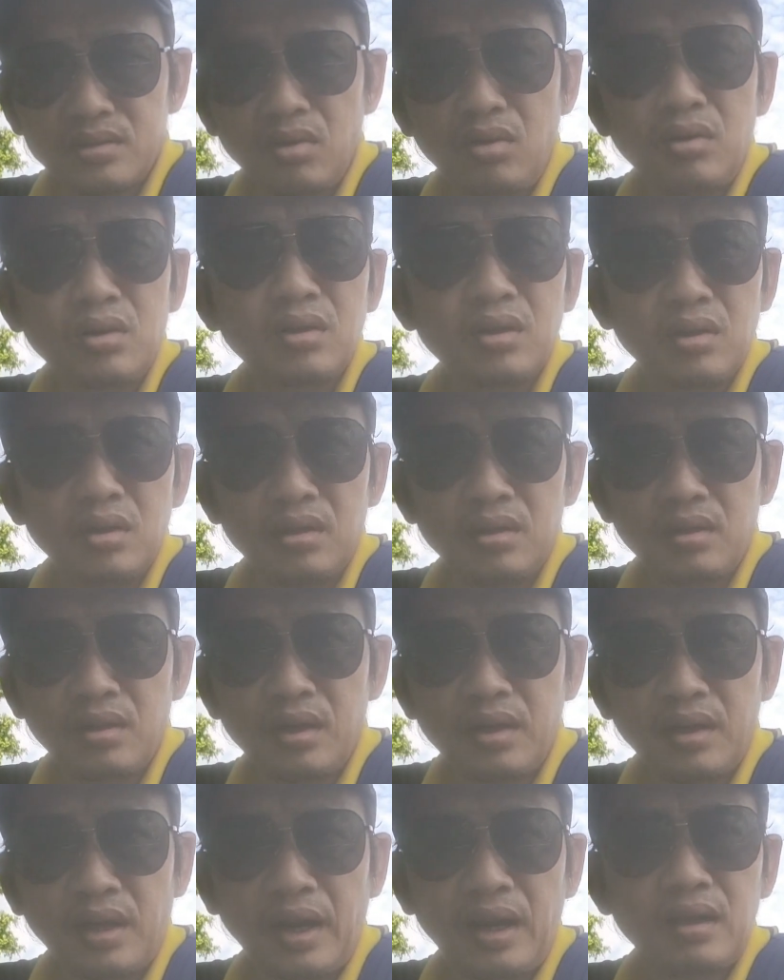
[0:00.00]
xóa thì kìa,
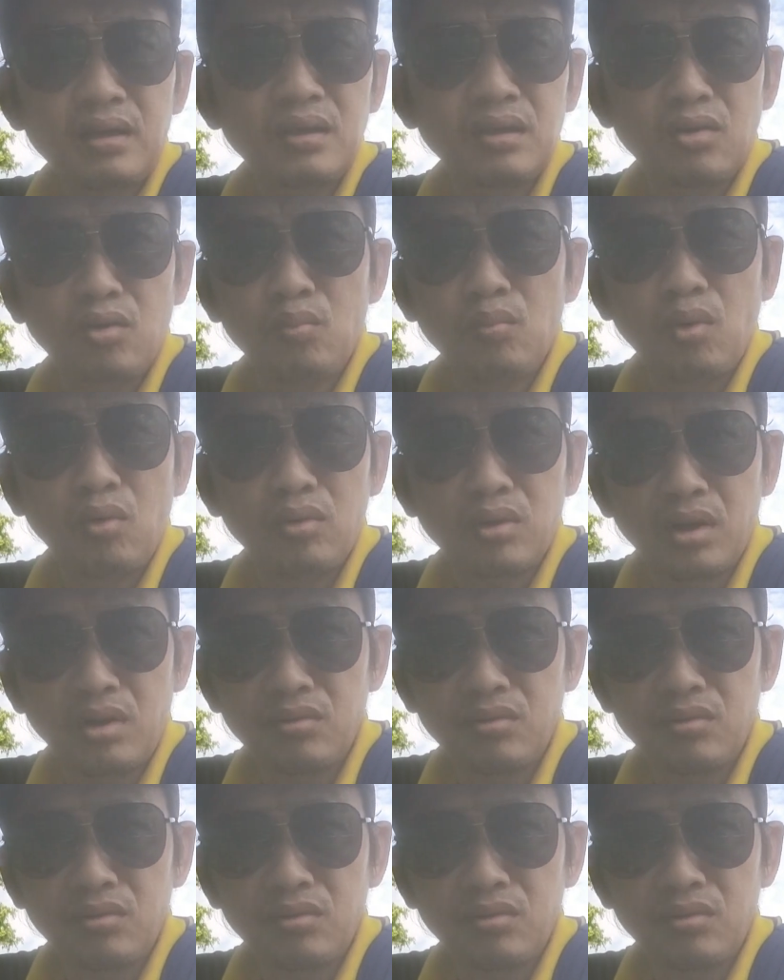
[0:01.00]
hay ẩn gì cũng muộn